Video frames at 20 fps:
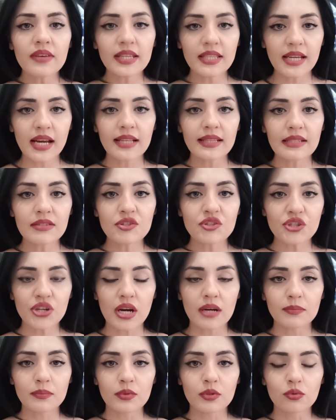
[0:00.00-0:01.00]
ve kendin
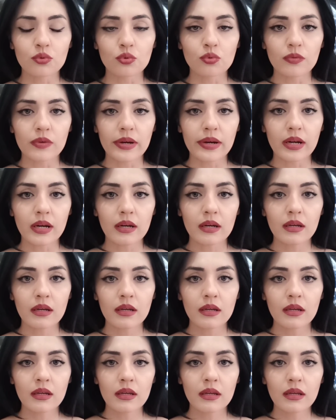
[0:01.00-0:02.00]
çarptın duvara
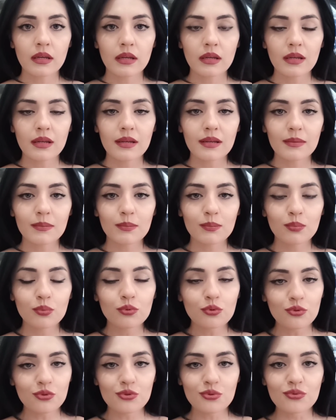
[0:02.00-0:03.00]

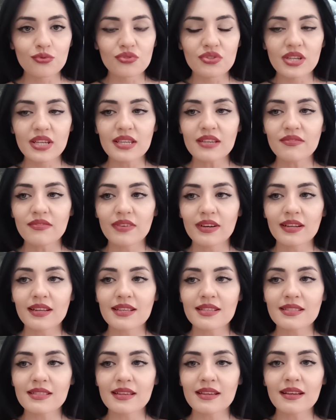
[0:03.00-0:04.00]
bu düşünceyi
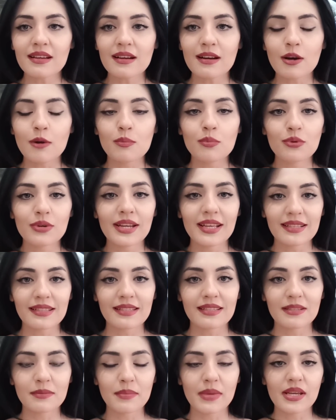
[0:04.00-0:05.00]
Vanessa'ya kabul
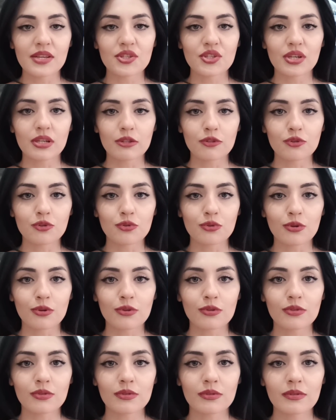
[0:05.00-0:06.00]
ettirmeye
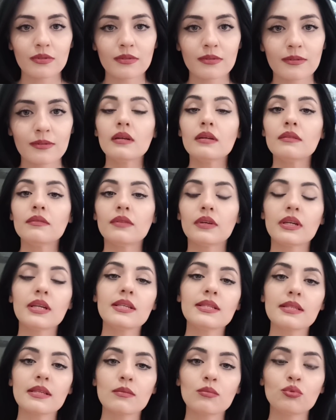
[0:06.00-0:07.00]
çalışıyor.
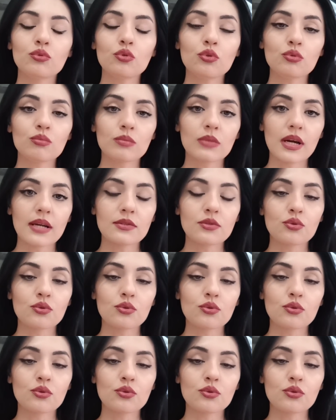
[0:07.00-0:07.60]
Vanessa bu durumlar